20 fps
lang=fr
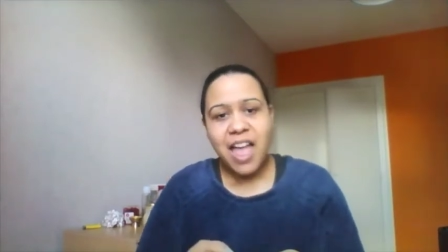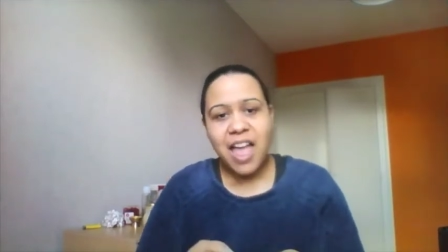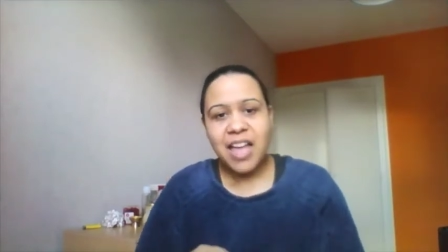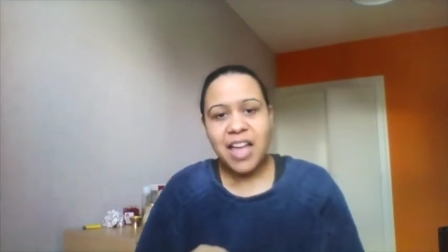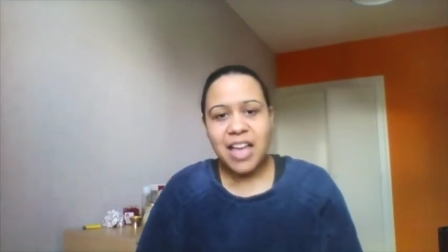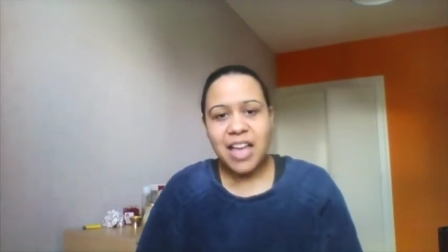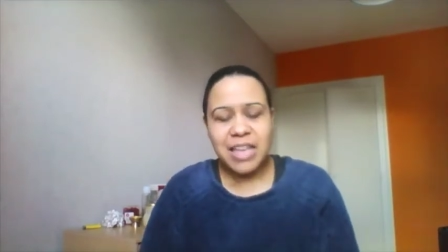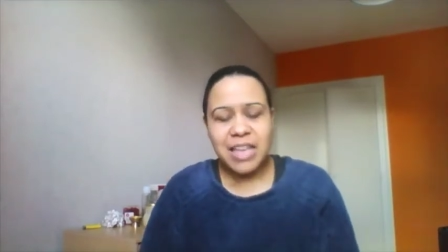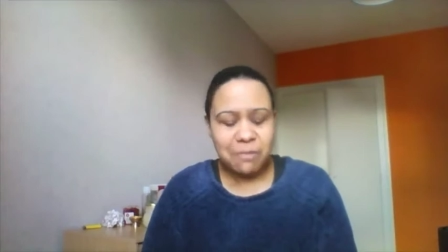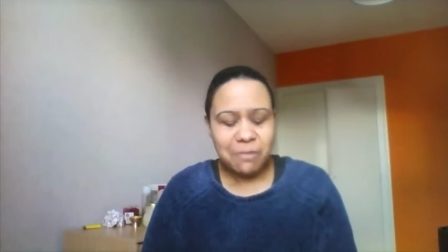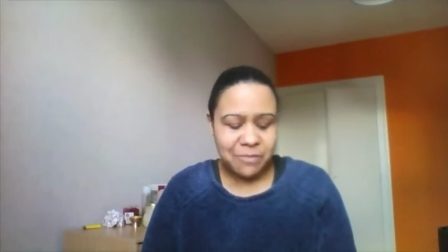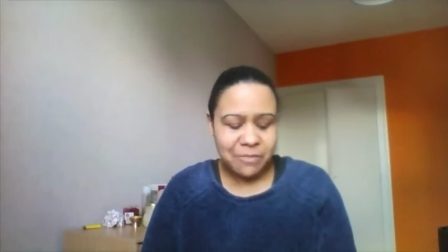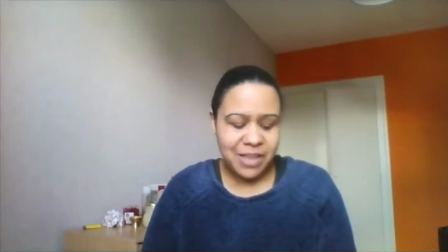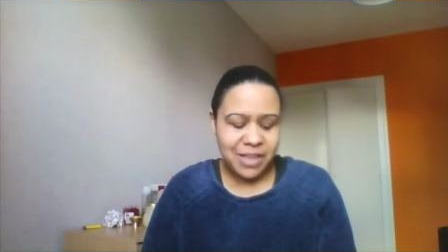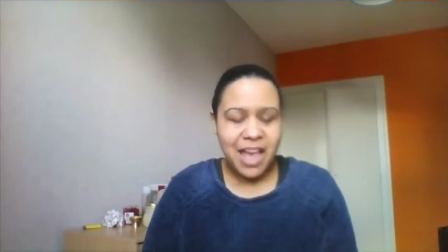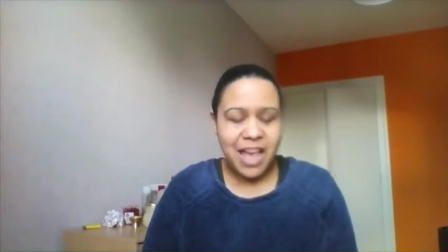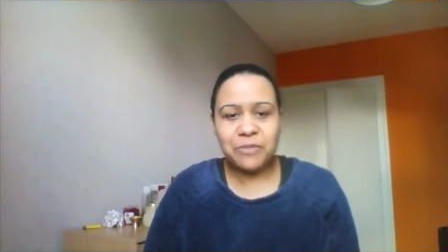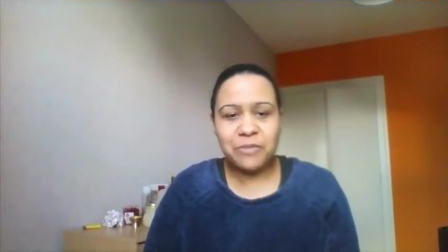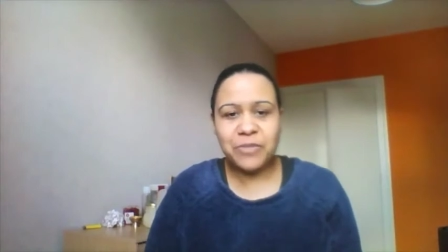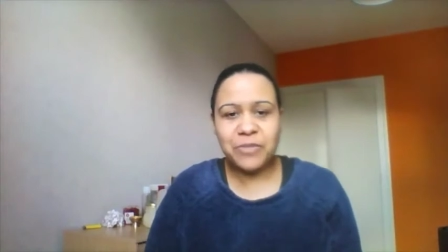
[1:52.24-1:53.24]
I am,
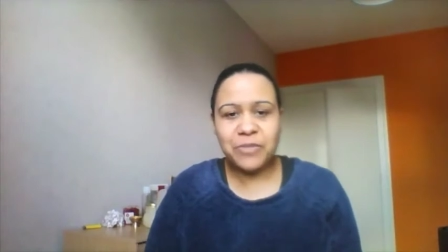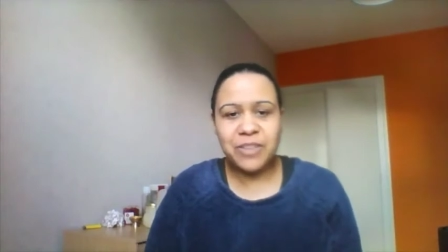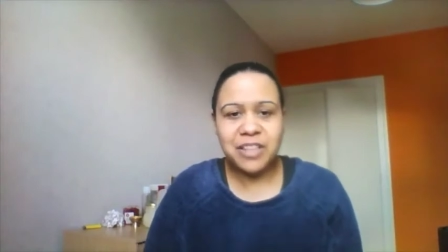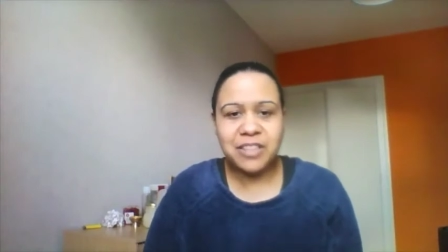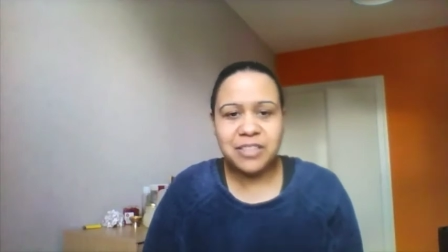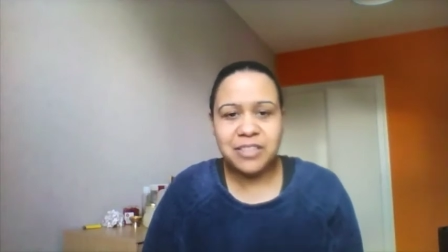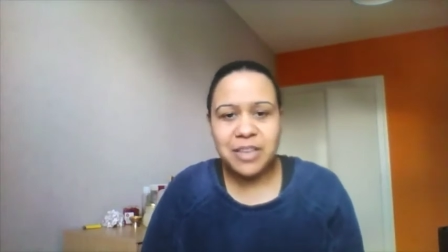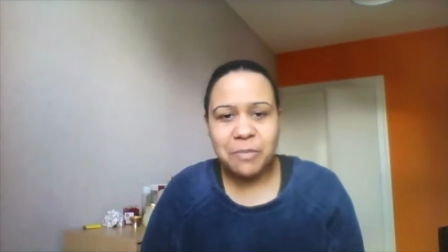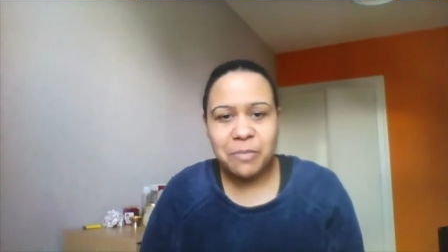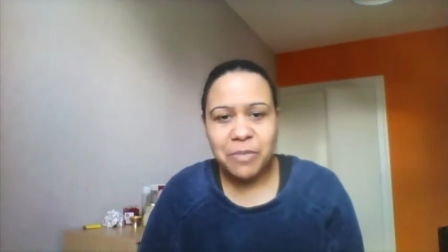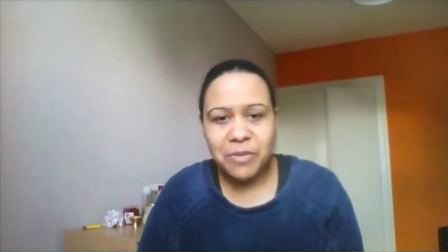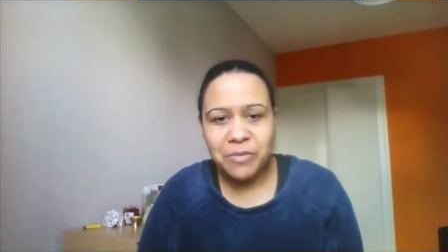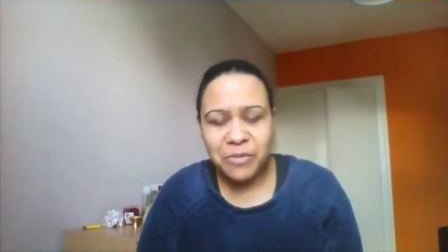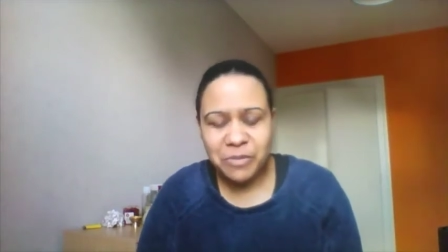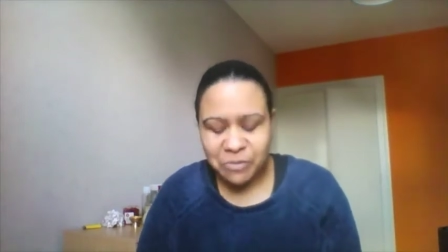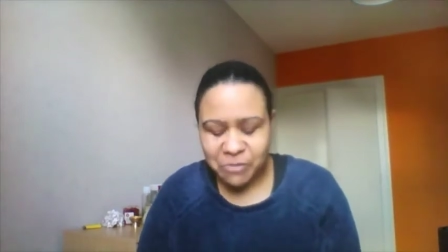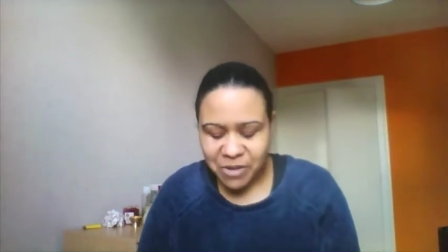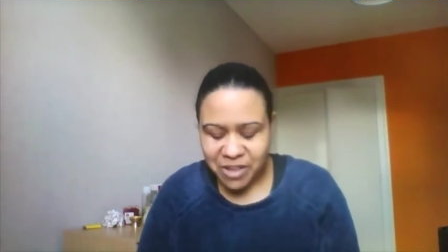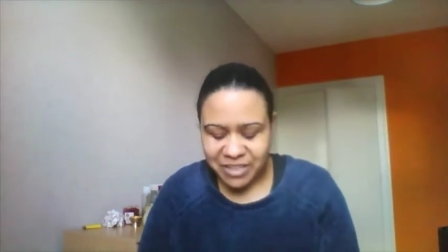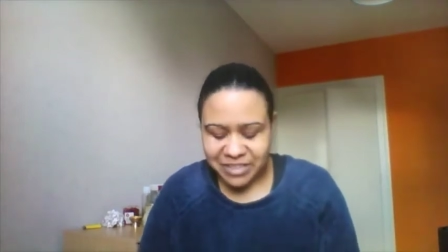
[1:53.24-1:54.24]
I feel on top of
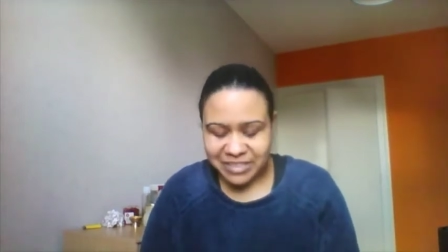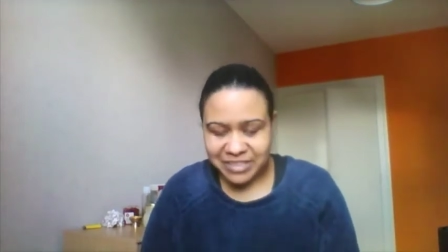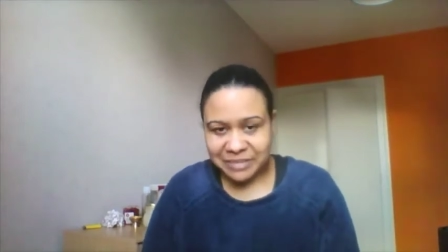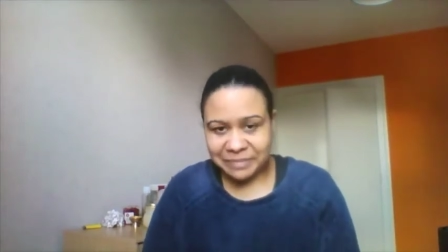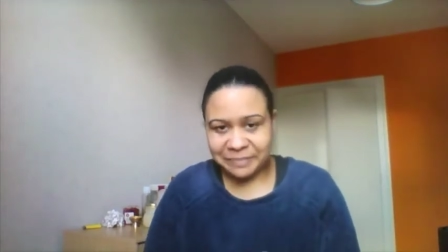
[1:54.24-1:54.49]
the world.